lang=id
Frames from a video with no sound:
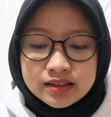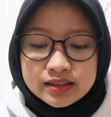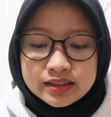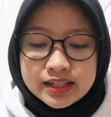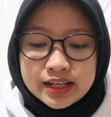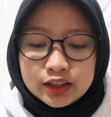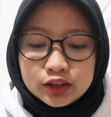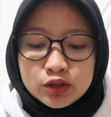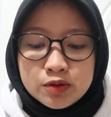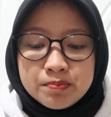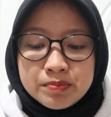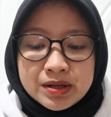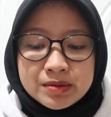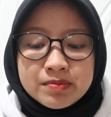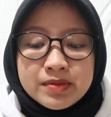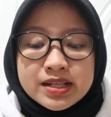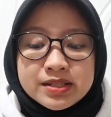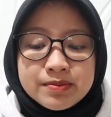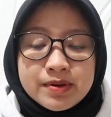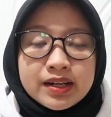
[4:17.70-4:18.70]
yaitu
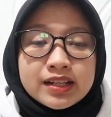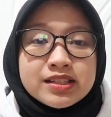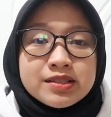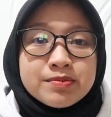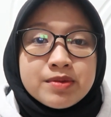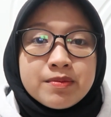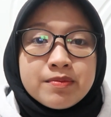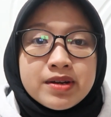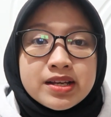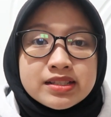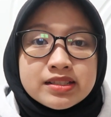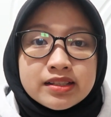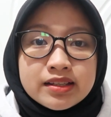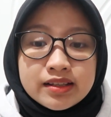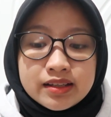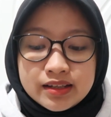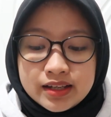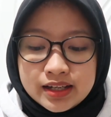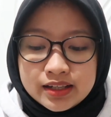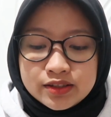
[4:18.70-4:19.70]
14 Maret 19
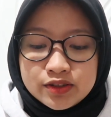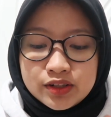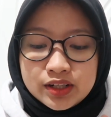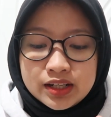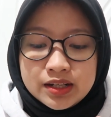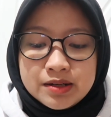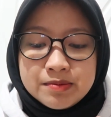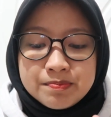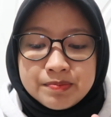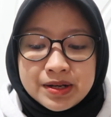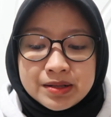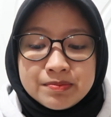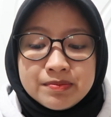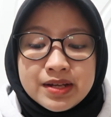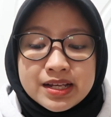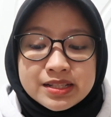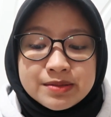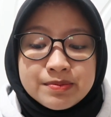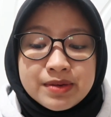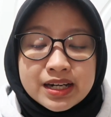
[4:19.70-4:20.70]
eh sorry
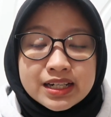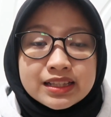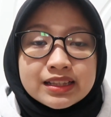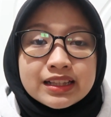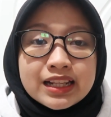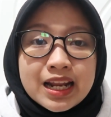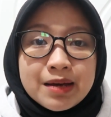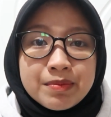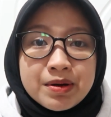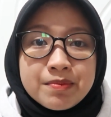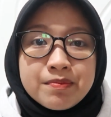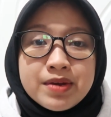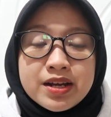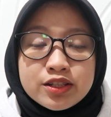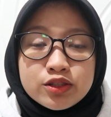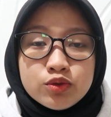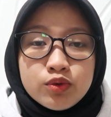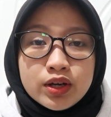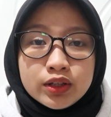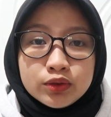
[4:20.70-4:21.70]
14 Maret
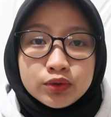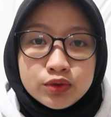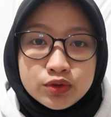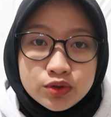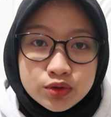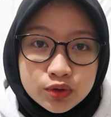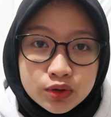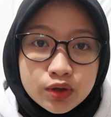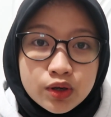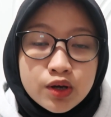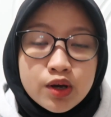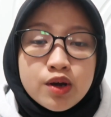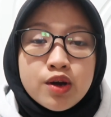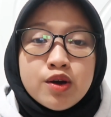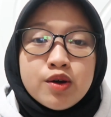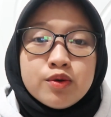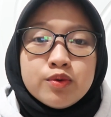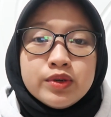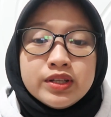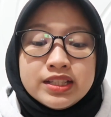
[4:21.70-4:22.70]
1827,
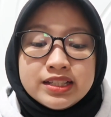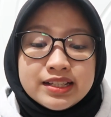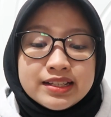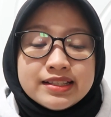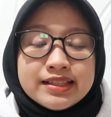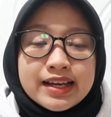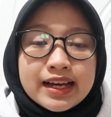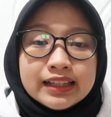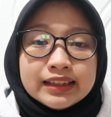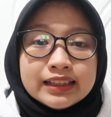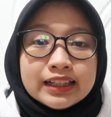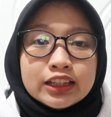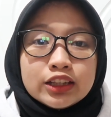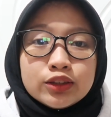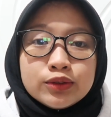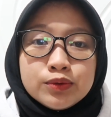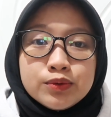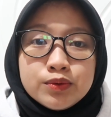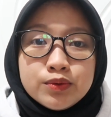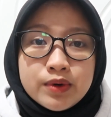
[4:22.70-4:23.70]
which is yang
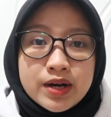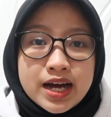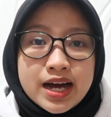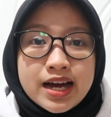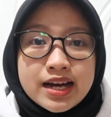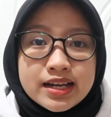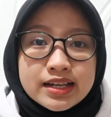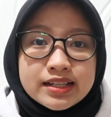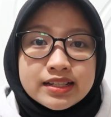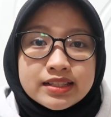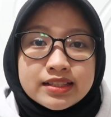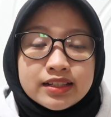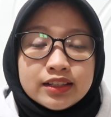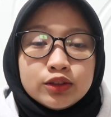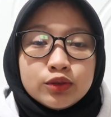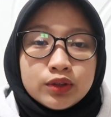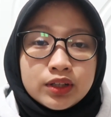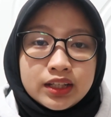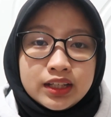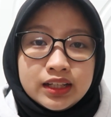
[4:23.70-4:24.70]
tertua
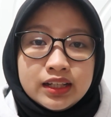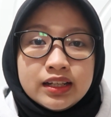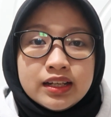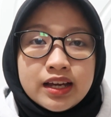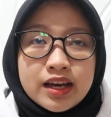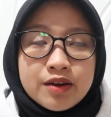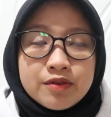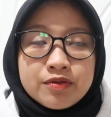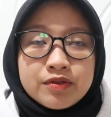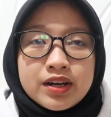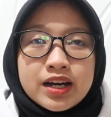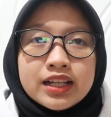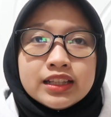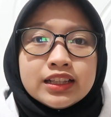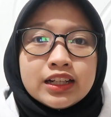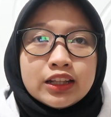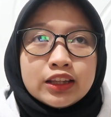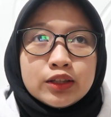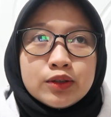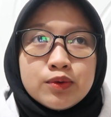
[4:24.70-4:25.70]
se-Turki, FK
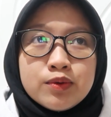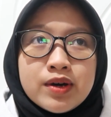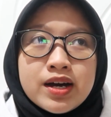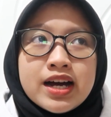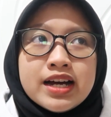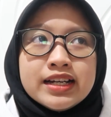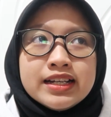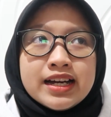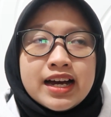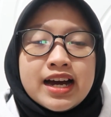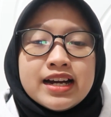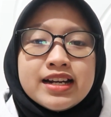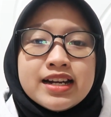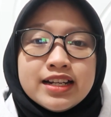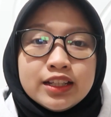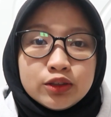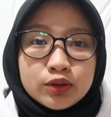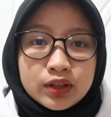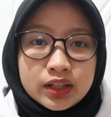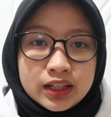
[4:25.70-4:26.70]
tertua yang
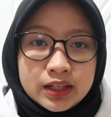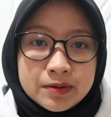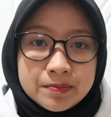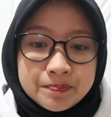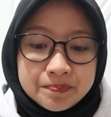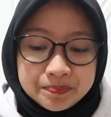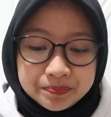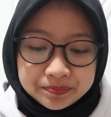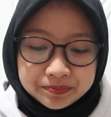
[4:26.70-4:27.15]
ada di Turki.